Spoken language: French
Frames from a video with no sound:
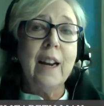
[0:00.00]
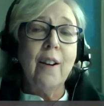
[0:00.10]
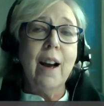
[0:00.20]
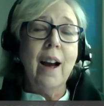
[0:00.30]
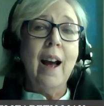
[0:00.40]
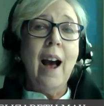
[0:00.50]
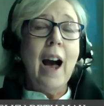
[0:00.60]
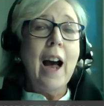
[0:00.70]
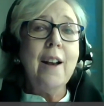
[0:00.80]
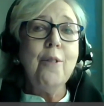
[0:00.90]
Il aurait
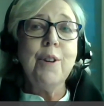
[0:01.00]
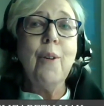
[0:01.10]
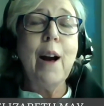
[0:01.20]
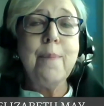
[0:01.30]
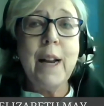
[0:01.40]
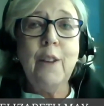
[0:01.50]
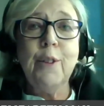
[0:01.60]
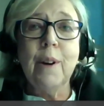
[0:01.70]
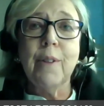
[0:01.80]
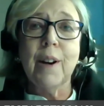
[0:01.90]
peut-être pu
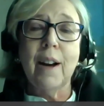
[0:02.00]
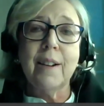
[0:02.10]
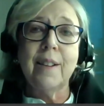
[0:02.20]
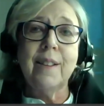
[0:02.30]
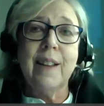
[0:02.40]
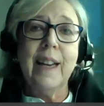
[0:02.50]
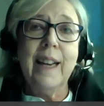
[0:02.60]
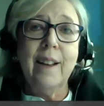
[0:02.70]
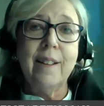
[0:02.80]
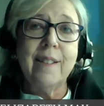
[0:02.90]
être un imitateur
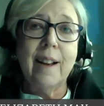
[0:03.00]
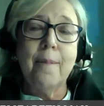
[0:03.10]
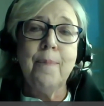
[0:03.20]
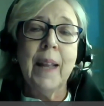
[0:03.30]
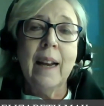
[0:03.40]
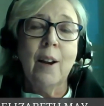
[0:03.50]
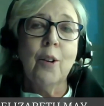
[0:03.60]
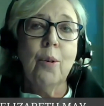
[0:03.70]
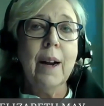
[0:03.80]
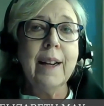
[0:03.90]
professionnel. Je ne sais
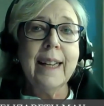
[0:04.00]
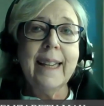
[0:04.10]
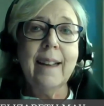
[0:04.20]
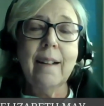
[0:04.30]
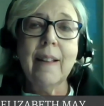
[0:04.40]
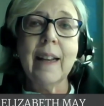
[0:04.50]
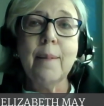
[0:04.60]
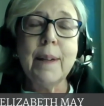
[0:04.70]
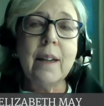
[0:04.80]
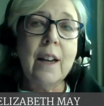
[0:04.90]
pas si
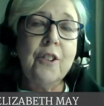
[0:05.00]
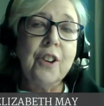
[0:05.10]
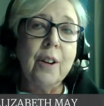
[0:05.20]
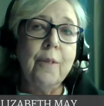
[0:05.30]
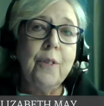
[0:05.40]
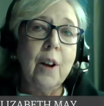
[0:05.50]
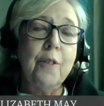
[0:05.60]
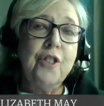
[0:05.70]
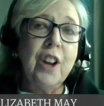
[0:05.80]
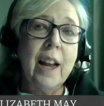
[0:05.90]
vous avez eu
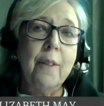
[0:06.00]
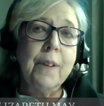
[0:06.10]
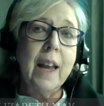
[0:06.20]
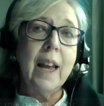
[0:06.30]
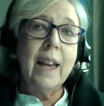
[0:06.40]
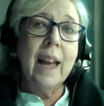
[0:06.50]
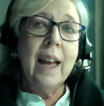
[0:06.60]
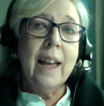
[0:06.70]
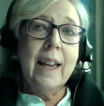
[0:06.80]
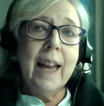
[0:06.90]
la chance de
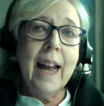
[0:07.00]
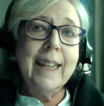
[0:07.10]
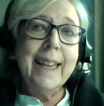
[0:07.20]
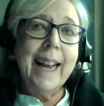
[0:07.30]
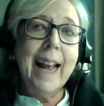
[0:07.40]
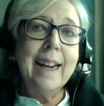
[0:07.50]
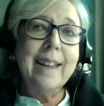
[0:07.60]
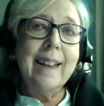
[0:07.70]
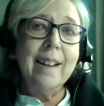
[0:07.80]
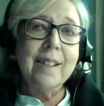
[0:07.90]
voir son
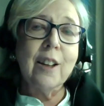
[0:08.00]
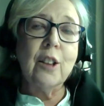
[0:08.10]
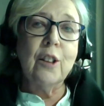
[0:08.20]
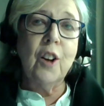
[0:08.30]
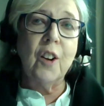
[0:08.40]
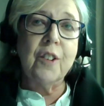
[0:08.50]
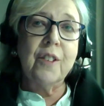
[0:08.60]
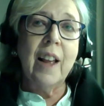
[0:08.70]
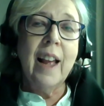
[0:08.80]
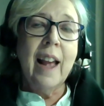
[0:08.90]
imitation parfaite
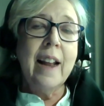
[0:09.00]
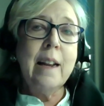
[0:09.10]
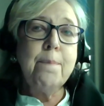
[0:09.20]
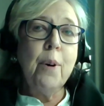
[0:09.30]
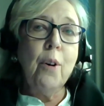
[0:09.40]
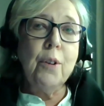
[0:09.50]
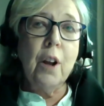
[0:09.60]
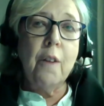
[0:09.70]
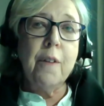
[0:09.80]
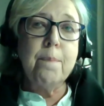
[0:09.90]
de JFK.
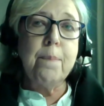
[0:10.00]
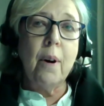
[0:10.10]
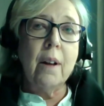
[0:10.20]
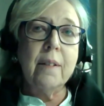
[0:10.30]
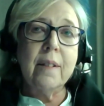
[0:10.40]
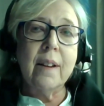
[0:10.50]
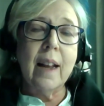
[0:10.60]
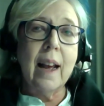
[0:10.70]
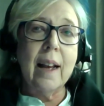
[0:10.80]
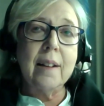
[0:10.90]
Il avait
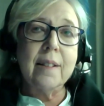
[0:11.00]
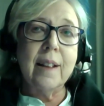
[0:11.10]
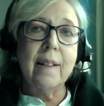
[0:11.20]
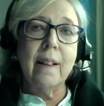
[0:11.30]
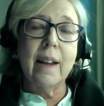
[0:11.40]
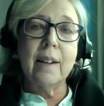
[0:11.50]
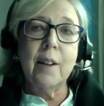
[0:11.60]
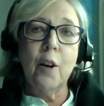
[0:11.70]
vraiment